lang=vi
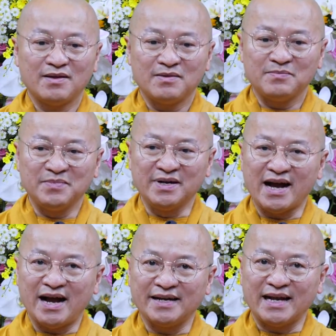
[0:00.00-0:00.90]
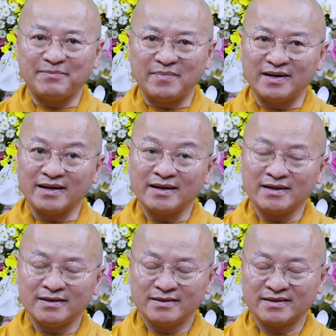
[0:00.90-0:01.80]
mười hai năm á,
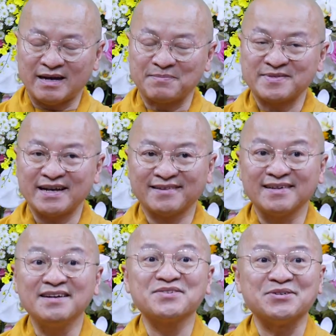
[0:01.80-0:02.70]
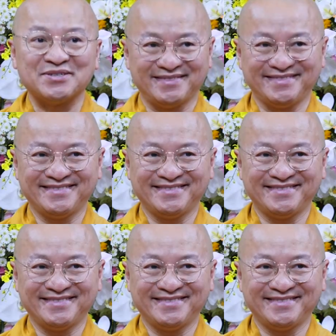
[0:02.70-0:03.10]
cặp sách đến trường,